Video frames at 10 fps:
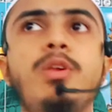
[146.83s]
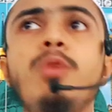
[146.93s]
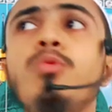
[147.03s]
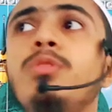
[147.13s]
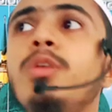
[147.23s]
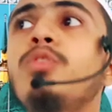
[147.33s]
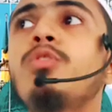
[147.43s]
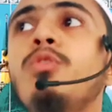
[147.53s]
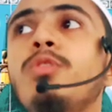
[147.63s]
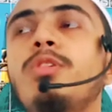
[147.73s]
সে
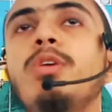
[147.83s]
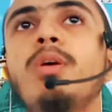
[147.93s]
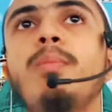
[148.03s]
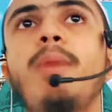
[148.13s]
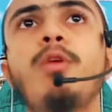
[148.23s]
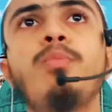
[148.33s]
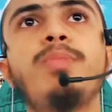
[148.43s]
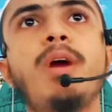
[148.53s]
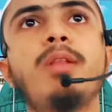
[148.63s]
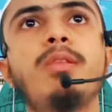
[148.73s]
উদ্দেশ্য হচ্ছে মানব
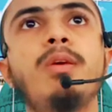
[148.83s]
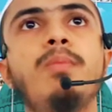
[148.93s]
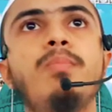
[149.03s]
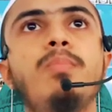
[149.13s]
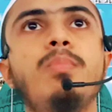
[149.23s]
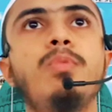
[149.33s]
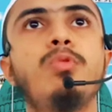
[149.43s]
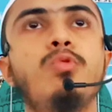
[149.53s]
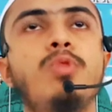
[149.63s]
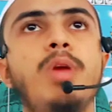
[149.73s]
জাতি
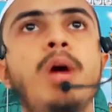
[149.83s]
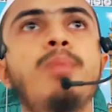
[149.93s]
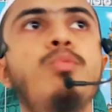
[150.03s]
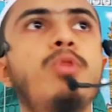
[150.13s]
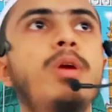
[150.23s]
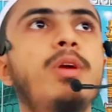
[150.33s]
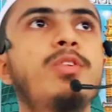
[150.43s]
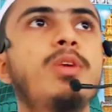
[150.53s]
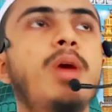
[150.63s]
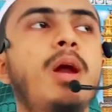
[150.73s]
দুনিয়ার বুকে
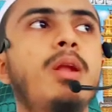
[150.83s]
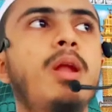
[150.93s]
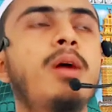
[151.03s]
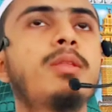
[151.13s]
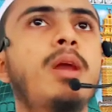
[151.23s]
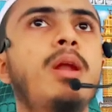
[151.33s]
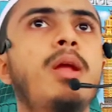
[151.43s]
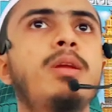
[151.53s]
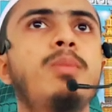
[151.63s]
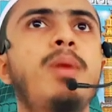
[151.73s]
এসে আল্লাহ
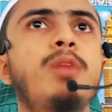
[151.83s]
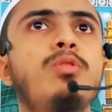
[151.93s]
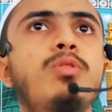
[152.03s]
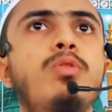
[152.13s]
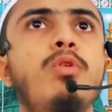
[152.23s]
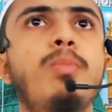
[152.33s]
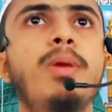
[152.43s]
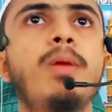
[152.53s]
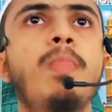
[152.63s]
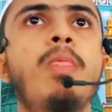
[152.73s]
তালার ইবাদত
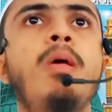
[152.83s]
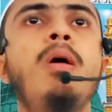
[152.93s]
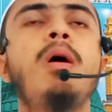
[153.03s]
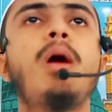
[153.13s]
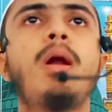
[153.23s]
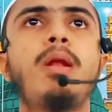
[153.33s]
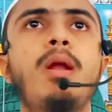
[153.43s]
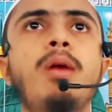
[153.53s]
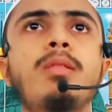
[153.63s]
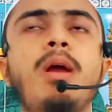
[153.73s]
করবে
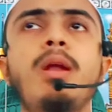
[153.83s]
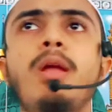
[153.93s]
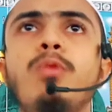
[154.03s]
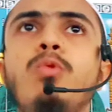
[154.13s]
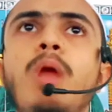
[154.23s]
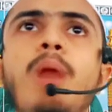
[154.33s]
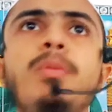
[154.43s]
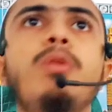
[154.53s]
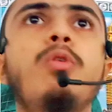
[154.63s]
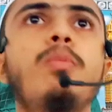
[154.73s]
আল্লাহ তালার
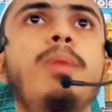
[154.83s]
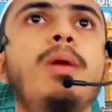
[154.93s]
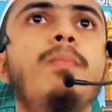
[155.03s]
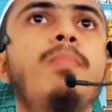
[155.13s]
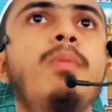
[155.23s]
গুলামি করবে